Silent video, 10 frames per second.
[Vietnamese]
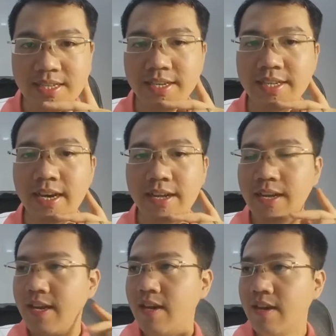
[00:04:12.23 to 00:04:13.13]
được chưa nhỉ
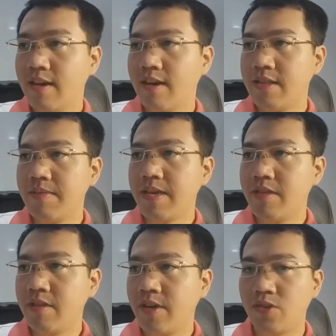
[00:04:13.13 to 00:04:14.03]
à, tiếp theo
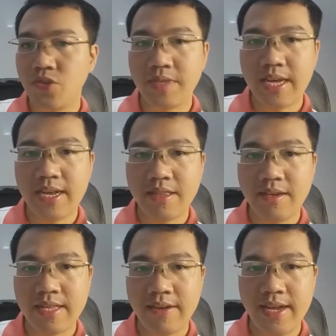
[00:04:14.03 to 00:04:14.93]
từ vựng của chúng ta là
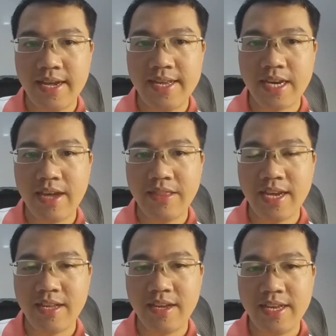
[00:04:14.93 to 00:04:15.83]
từ nào đây ni khả em
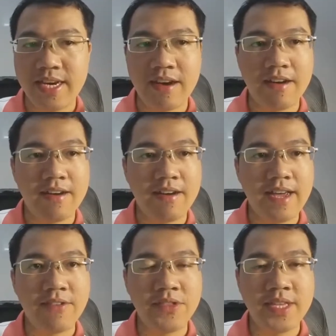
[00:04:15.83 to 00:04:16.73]
thiện nha ni khả à,
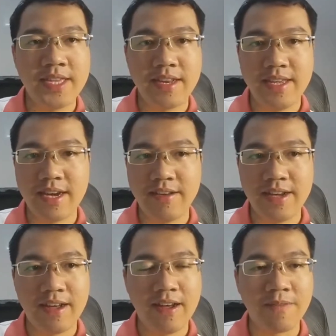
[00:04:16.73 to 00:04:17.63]
anh nguyễn thị thiện ni khả
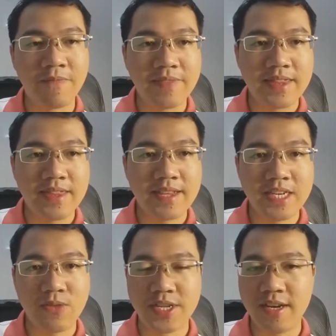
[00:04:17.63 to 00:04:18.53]
ni khả à, ta
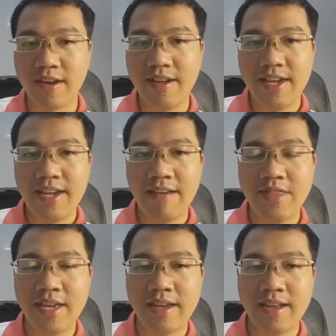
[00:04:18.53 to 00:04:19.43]
chào quản sát khả
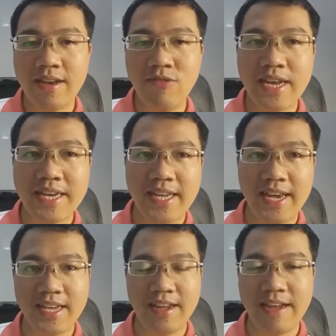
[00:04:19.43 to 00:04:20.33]
em thiện này ấn nút like
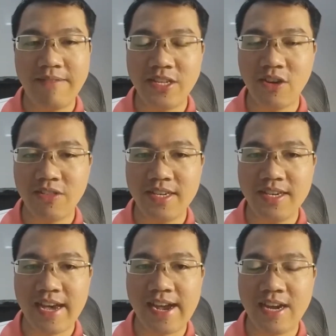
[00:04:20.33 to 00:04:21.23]
share nhá em đến rồi
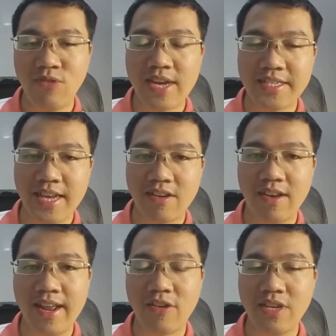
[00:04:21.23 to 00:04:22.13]
thì ấn nút like share
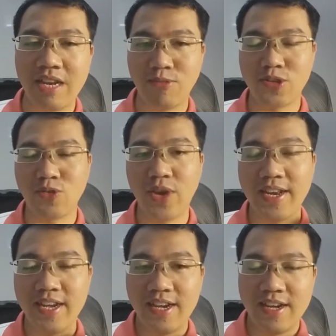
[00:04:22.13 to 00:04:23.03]
đây coi như là một thói
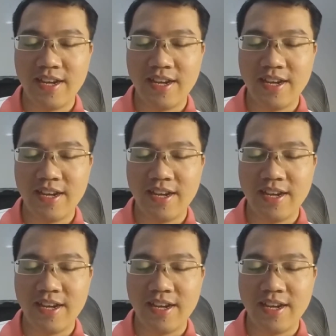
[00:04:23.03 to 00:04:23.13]
quen